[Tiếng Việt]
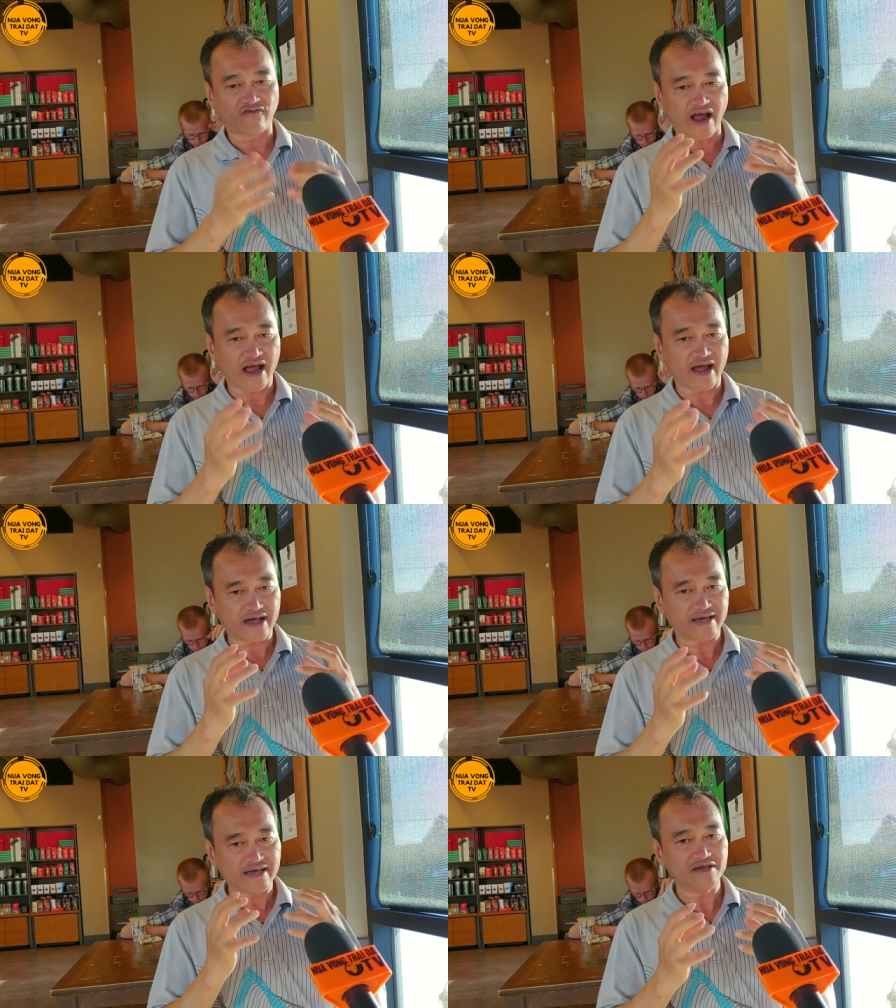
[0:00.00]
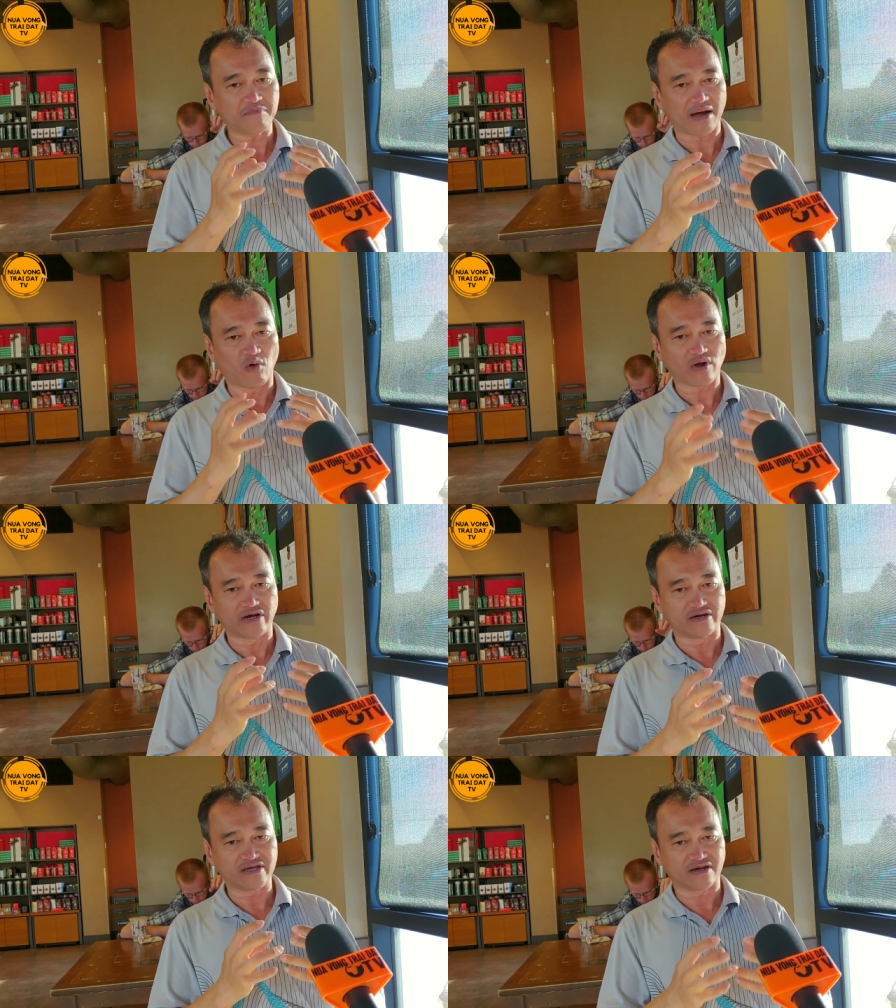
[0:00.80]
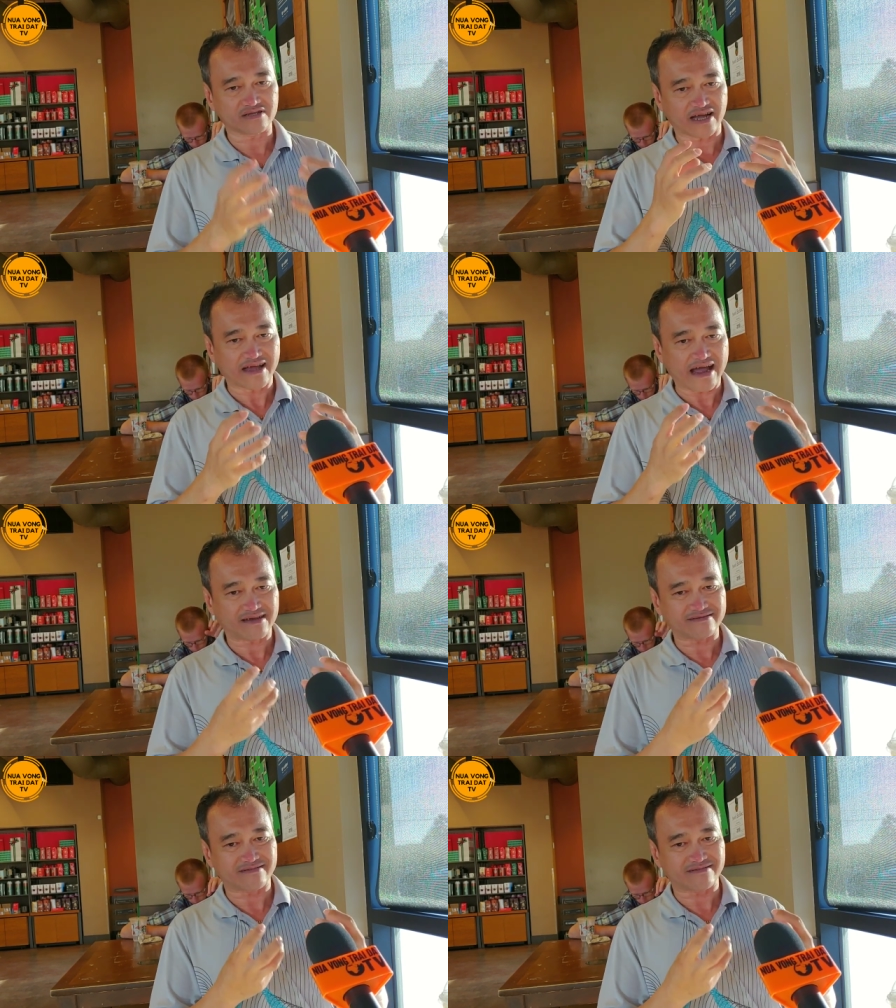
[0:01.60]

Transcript: Và khi mà một người người ta đã